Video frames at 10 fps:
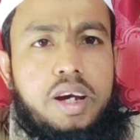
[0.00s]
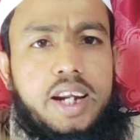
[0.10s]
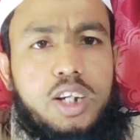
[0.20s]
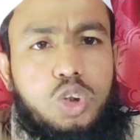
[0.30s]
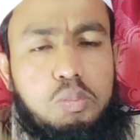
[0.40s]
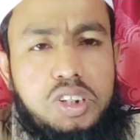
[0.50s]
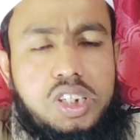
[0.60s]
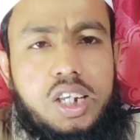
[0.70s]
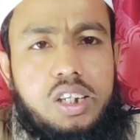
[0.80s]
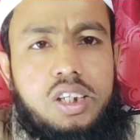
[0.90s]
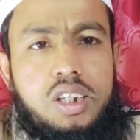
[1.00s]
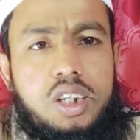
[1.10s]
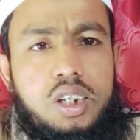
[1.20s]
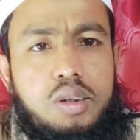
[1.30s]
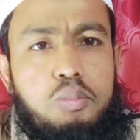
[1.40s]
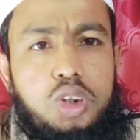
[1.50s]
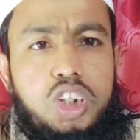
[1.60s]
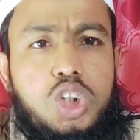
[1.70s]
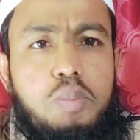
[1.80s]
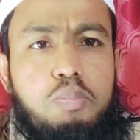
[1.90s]
বা একাংশ বিশ্বের
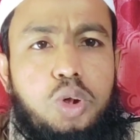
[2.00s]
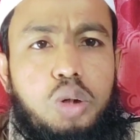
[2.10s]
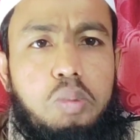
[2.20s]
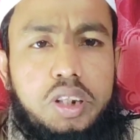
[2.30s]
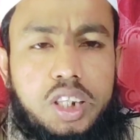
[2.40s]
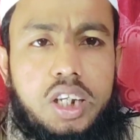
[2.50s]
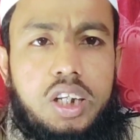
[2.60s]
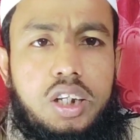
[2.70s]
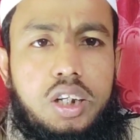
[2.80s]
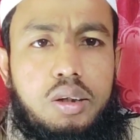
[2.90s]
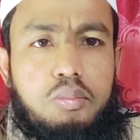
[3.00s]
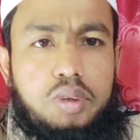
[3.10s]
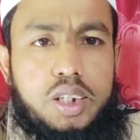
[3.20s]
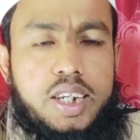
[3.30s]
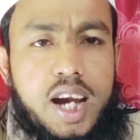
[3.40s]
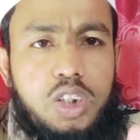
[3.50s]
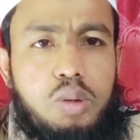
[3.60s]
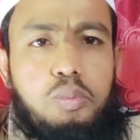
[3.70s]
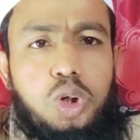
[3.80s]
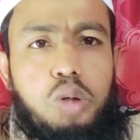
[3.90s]
বুদ্ধিসম্পন্ন ব্যক্তি জ্ঞান
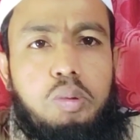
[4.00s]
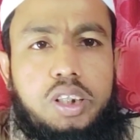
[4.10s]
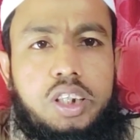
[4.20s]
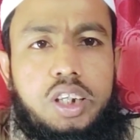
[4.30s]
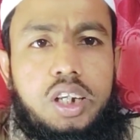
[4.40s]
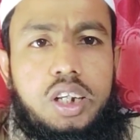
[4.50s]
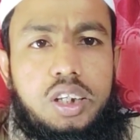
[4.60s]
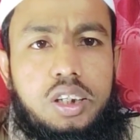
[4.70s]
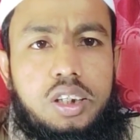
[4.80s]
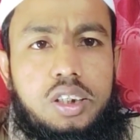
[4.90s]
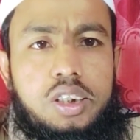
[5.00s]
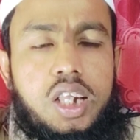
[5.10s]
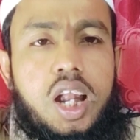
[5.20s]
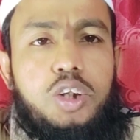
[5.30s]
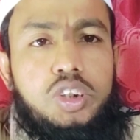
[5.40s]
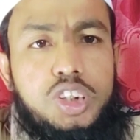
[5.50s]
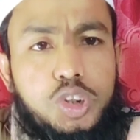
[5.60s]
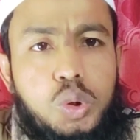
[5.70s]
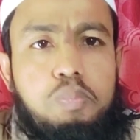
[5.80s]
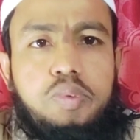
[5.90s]
সম্পন্ন ব্যক্তি যারা
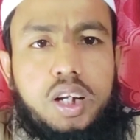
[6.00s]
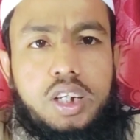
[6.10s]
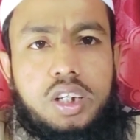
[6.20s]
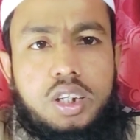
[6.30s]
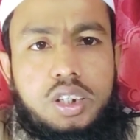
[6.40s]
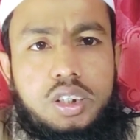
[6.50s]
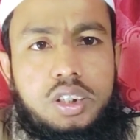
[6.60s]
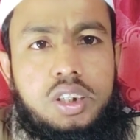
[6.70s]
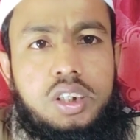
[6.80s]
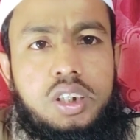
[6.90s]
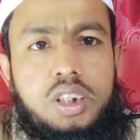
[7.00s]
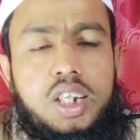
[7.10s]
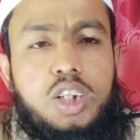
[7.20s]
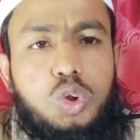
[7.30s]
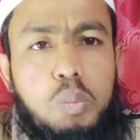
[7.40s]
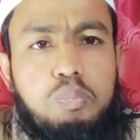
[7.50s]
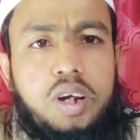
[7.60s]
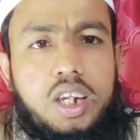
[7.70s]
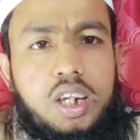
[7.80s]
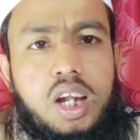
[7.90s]
নিষ্ঠুপ থাকে তারা চুপ
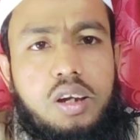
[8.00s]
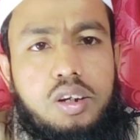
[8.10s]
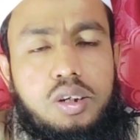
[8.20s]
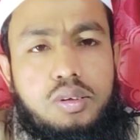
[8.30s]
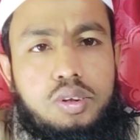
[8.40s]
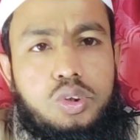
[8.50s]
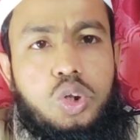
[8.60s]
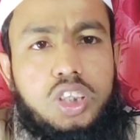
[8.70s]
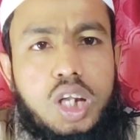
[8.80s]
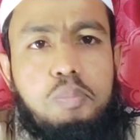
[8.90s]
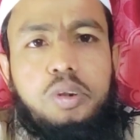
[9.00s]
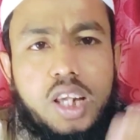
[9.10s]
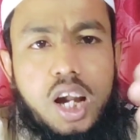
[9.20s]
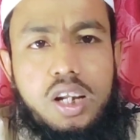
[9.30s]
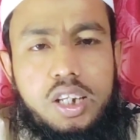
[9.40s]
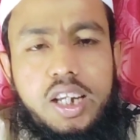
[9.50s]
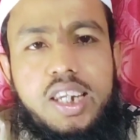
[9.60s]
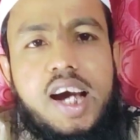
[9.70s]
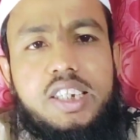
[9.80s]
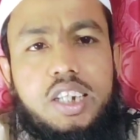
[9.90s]
থাকে সত্যের পথে
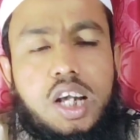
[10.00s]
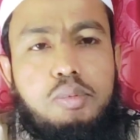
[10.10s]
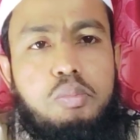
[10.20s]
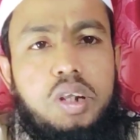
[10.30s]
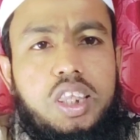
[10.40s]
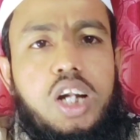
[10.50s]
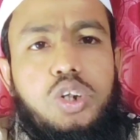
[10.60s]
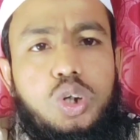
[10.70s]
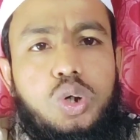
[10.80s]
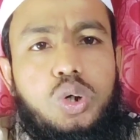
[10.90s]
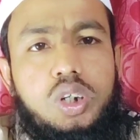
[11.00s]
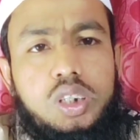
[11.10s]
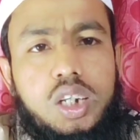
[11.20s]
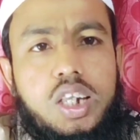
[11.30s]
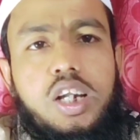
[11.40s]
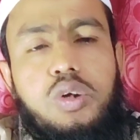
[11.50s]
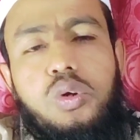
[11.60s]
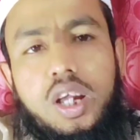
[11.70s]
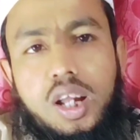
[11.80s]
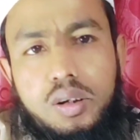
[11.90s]
এগিয়ে আসে না এবং মিথ্যার জন্য তাদেরকে
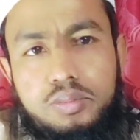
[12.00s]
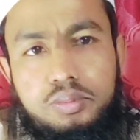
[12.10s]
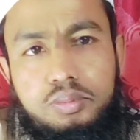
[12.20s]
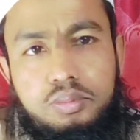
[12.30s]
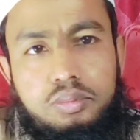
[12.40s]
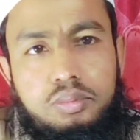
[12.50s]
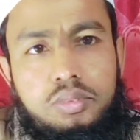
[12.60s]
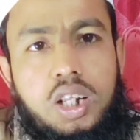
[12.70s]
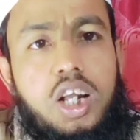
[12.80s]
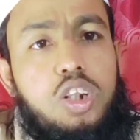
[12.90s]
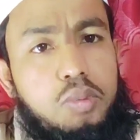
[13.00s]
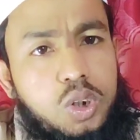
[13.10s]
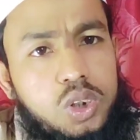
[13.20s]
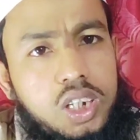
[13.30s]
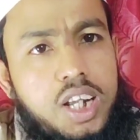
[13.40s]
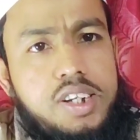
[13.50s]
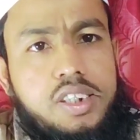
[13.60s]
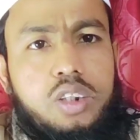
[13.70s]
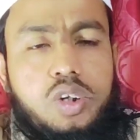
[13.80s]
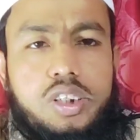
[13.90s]
রুখে না আল্লাহ তোমার কথা আল্লাহ
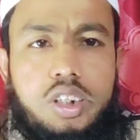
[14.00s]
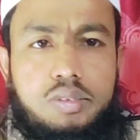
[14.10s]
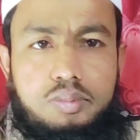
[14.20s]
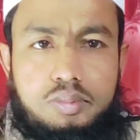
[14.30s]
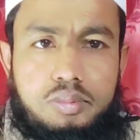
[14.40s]
ইচ্ছাদ করেছেন